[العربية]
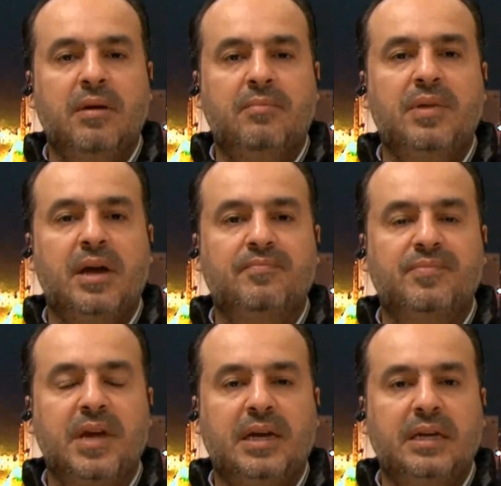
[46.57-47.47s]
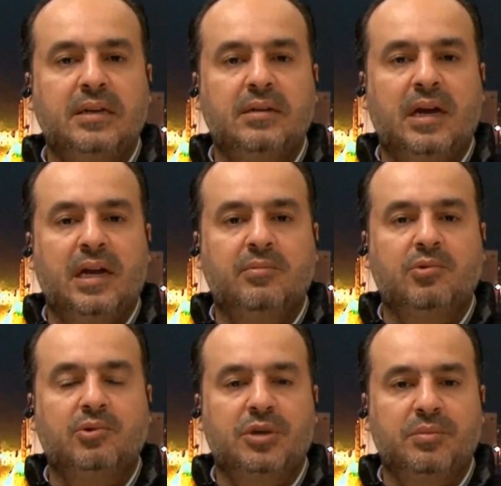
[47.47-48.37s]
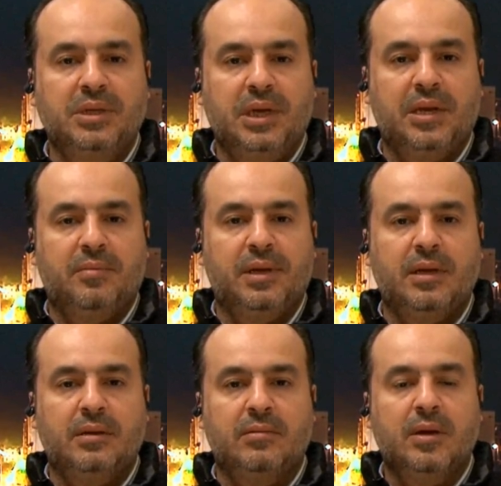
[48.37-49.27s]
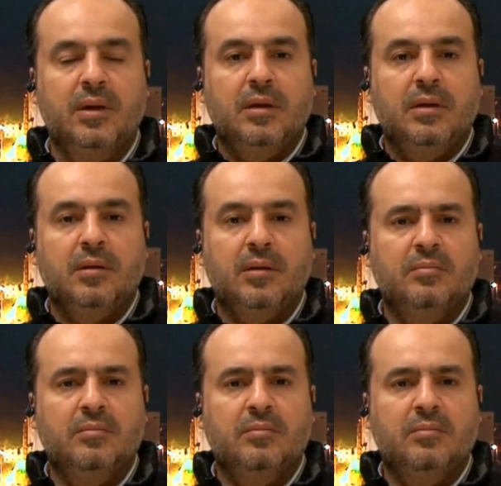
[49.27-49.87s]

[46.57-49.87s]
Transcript: أنا المبدأ متاعي يعلمه جميع الليبيين